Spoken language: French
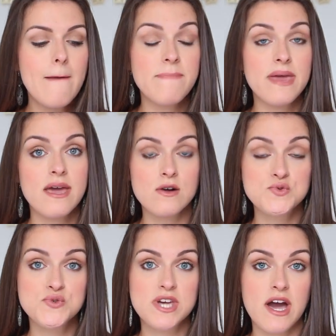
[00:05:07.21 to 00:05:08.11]
Mais en
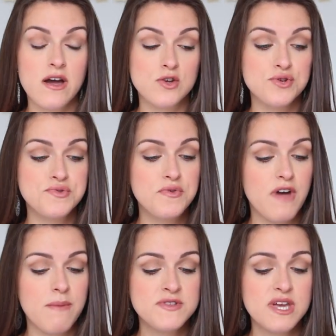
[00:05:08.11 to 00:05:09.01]
tout cas, euh, je le trouve
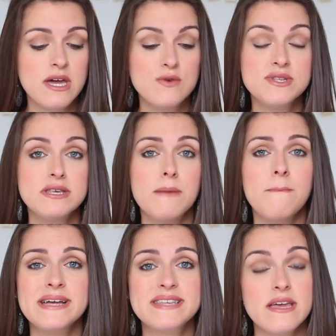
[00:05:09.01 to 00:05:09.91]
vraiment très réussi,
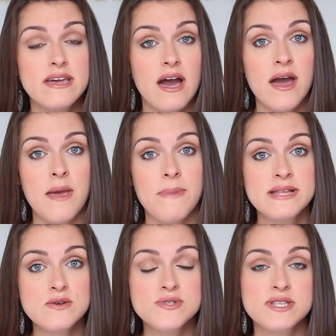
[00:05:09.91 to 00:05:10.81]
pas très gras et
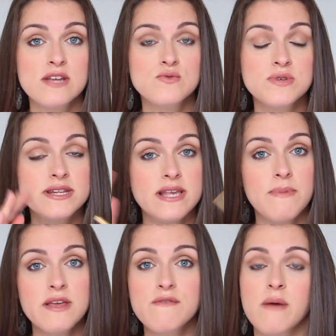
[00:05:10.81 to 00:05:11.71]
pas trop sec, donc il
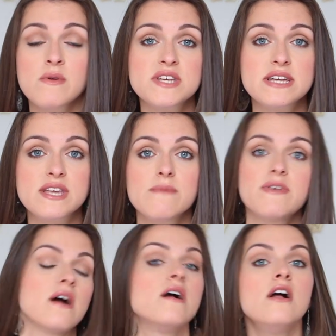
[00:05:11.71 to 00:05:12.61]
s'applique vraiment très très
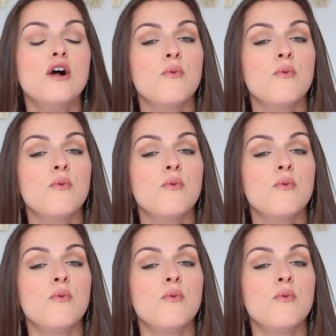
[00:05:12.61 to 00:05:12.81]
bien.